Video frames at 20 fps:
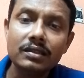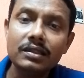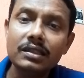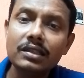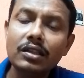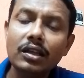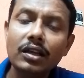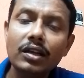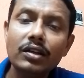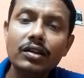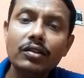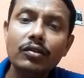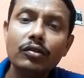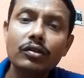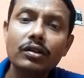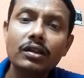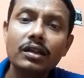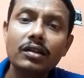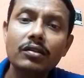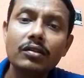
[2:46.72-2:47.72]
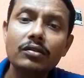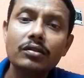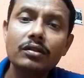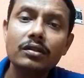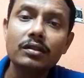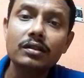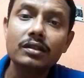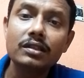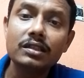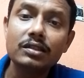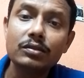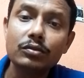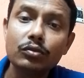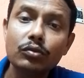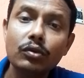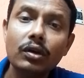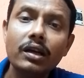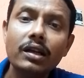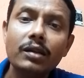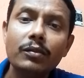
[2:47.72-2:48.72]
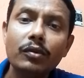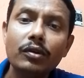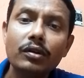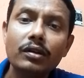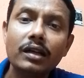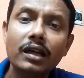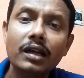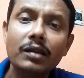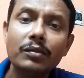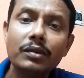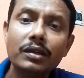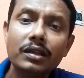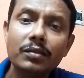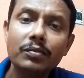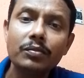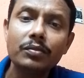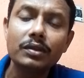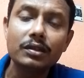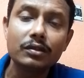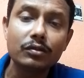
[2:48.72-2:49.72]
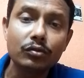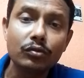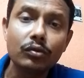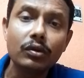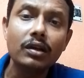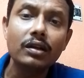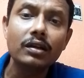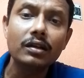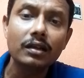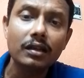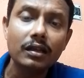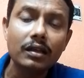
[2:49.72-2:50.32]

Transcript: যে থাইরয়েডই হোক না কেন সুগার এবং ডায়াবেটিক সুগার